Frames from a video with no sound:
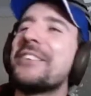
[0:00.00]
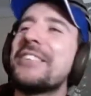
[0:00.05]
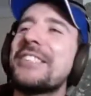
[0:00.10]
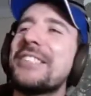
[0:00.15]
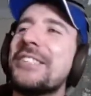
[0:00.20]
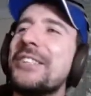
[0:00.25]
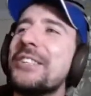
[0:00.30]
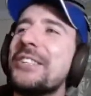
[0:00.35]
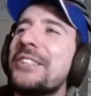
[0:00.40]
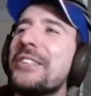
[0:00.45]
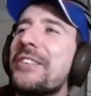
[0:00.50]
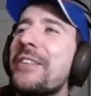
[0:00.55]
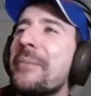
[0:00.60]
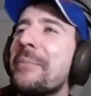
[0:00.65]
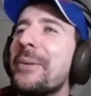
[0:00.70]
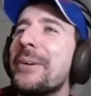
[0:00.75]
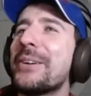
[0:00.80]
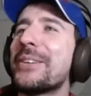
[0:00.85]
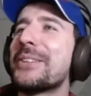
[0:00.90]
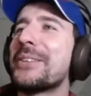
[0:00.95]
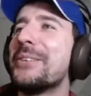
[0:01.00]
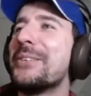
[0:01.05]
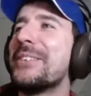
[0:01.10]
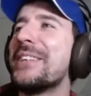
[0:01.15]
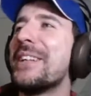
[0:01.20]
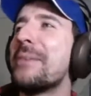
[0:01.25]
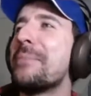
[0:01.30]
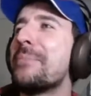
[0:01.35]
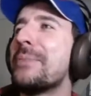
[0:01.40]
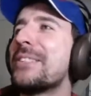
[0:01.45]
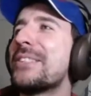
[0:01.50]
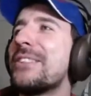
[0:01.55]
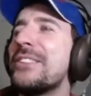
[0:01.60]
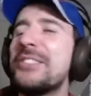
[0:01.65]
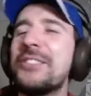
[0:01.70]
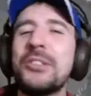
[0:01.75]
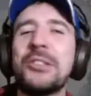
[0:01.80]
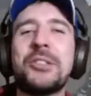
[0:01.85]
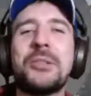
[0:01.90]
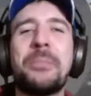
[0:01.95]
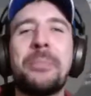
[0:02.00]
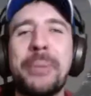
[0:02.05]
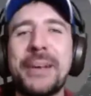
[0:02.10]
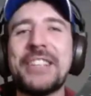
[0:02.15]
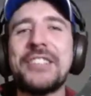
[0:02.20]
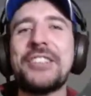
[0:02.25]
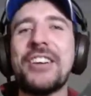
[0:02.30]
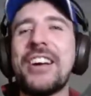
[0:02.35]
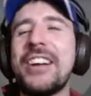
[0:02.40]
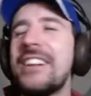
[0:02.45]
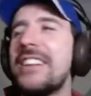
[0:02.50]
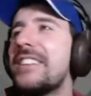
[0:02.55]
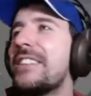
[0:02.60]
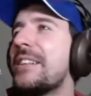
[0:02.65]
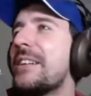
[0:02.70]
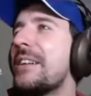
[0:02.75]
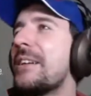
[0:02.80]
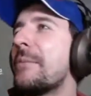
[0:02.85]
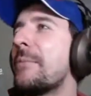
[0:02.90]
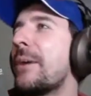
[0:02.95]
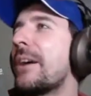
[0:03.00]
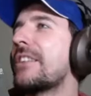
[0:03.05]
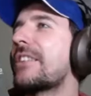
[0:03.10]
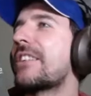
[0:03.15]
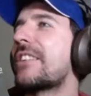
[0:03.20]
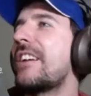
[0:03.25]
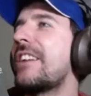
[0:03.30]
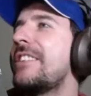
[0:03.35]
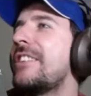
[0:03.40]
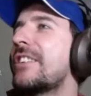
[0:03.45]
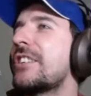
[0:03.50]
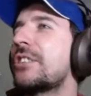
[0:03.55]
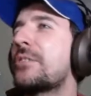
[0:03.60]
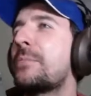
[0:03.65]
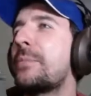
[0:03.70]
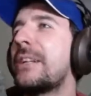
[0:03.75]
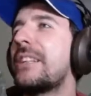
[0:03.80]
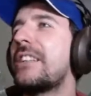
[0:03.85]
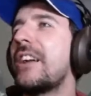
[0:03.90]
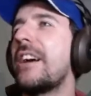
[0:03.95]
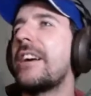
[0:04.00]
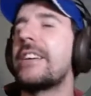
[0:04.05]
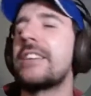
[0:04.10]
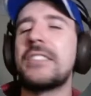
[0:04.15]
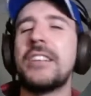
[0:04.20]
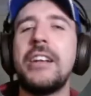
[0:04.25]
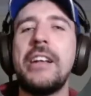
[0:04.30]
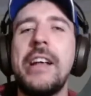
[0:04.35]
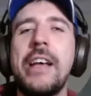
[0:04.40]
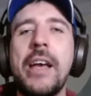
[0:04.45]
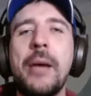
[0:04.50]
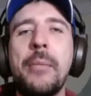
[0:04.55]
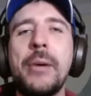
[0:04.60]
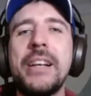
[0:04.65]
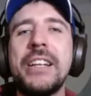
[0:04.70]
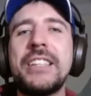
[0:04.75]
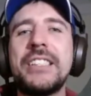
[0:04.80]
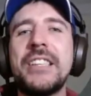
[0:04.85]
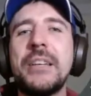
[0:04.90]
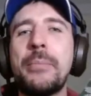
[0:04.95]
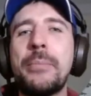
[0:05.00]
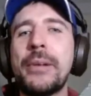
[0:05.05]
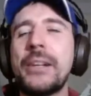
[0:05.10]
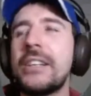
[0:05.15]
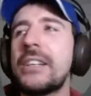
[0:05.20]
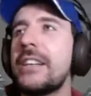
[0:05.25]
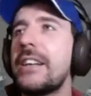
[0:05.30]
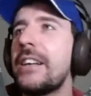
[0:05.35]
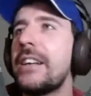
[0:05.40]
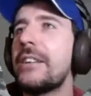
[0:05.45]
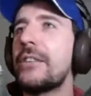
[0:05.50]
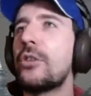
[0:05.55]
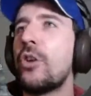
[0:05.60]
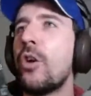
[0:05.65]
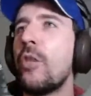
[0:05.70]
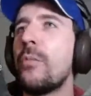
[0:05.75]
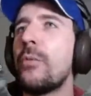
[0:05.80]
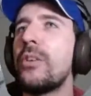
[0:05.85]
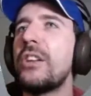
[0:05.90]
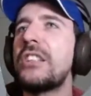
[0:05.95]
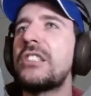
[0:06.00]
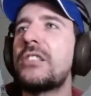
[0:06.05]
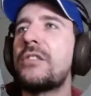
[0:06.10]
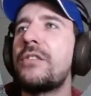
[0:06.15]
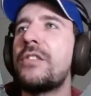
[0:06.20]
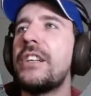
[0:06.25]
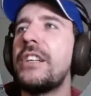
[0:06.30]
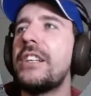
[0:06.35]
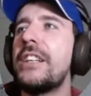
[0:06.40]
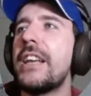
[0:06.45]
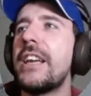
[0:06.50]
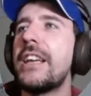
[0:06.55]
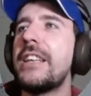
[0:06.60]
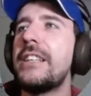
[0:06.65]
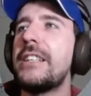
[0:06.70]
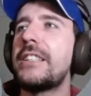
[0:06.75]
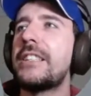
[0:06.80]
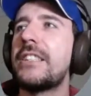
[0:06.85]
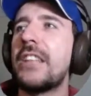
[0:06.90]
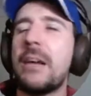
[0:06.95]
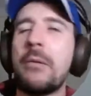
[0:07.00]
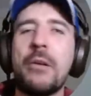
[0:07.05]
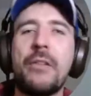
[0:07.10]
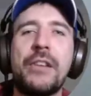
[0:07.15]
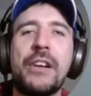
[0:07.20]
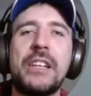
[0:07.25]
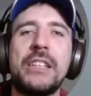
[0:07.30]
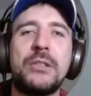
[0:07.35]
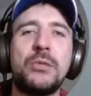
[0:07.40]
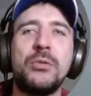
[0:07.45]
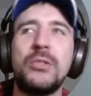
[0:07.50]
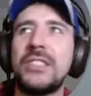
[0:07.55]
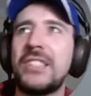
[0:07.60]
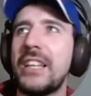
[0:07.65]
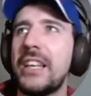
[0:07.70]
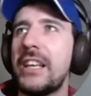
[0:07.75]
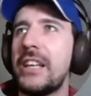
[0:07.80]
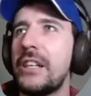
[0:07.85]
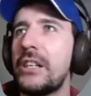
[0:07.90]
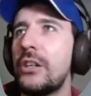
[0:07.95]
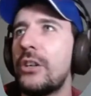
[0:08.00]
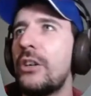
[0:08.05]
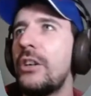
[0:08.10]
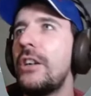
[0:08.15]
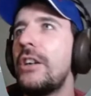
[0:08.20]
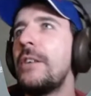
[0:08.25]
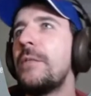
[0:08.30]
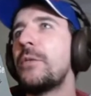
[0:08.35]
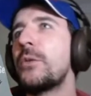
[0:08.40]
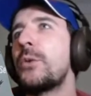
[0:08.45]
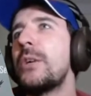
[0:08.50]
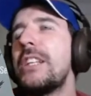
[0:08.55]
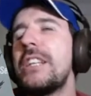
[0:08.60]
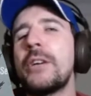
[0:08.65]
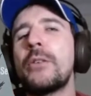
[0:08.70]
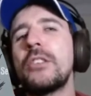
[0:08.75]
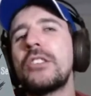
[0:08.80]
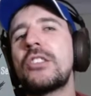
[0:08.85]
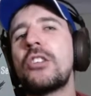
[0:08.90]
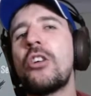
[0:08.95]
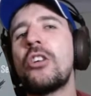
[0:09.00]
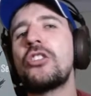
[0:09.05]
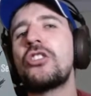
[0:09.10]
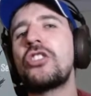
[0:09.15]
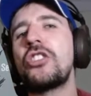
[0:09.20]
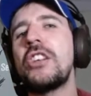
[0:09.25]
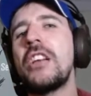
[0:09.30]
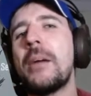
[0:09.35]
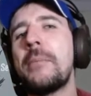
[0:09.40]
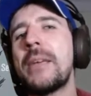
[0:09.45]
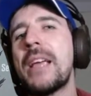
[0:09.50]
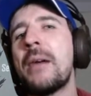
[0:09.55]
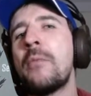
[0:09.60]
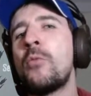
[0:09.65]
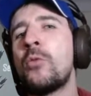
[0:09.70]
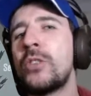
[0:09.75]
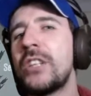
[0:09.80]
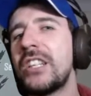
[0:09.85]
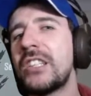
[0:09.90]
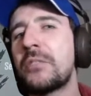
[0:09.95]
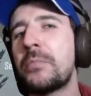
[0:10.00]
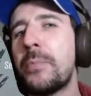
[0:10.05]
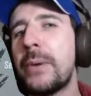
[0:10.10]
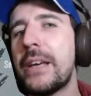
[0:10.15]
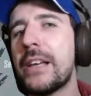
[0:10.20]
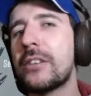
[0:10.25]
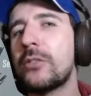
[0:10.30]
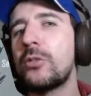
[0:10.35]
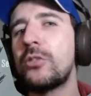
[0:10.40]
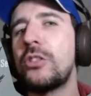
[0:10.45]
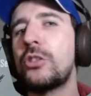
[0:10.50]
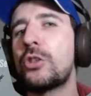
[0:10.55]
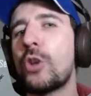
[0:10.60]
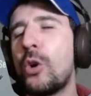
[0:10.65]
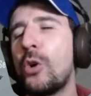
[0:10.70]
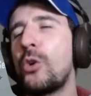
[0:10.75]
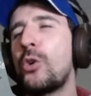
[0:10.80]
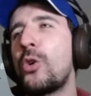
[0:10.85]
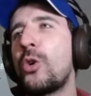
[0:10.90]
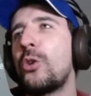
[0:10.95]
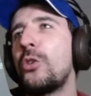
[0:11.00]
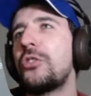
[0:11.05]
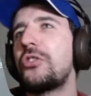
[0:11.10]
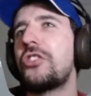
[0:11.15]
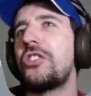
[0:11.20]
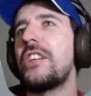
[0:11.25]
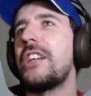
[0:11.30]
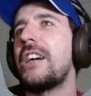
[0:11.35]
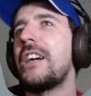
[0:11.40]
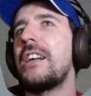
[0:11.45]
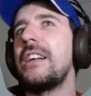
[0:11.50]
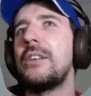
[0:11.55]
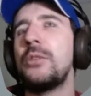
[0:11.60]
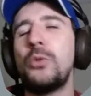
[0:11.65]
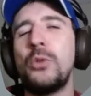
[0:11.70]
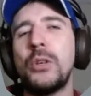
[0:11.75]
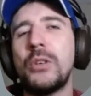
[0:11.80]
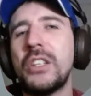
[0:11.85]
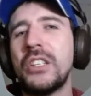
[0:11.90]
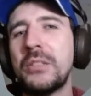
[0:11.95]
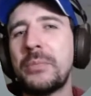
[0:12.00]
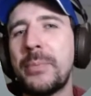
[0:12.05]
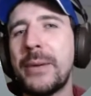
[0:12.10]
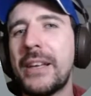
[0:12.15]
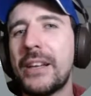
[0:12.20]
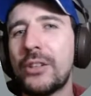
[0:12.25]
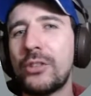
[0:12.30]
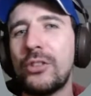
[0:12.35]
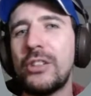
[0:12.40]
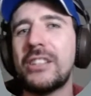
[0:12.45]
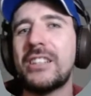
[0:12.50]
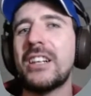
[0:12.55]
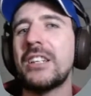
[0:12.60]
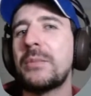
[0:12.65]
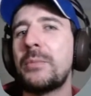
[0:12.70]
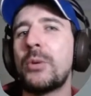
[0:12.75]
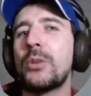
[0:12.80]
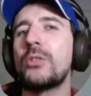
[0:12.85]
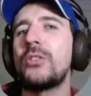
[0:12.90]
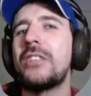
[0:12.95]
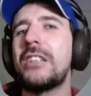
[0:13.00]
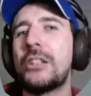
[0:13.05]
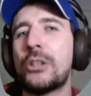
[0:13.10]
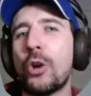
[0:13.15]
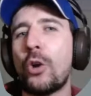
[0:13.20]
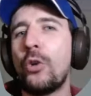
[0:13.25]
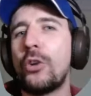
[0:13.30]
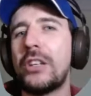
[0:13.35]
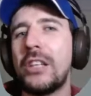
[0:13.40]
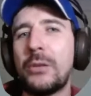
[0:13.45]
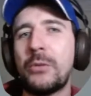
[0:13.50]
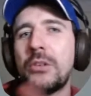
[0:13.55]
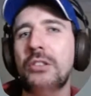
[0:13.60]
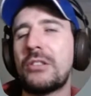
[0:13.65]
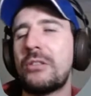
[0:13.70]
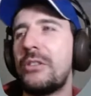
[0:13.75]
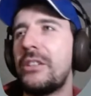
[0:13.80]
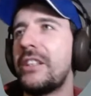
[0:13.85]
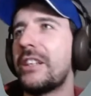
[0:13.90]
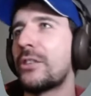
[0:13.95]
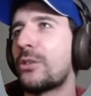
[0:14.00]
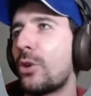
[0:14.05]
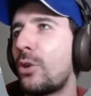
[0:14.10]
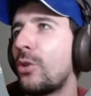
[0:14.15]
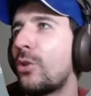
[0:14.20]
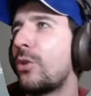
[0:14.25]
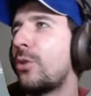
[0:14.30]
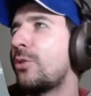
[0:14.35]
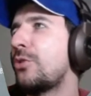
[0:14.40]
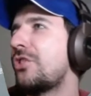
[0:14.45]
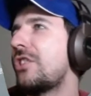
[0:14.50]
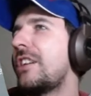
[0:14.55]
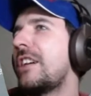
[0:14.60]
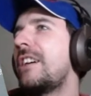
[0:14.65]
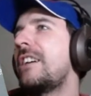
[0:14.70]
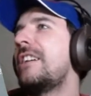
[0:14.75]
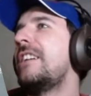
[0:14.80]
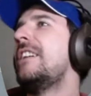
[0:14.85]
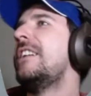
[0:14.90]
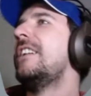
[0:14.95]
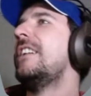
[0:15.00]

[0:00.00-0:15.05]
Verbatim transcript: quest'oggi vi porto un episodio speciale di Mad Runner Spin Tires. Ebbene sì, perché dopo le sfide iniziamo a farle sul serio. Quindi quest'oggi abbiamo un esperto di troncologia, lui è un esperto nel trasporto dei tronchi, questo vuol dire troncologia,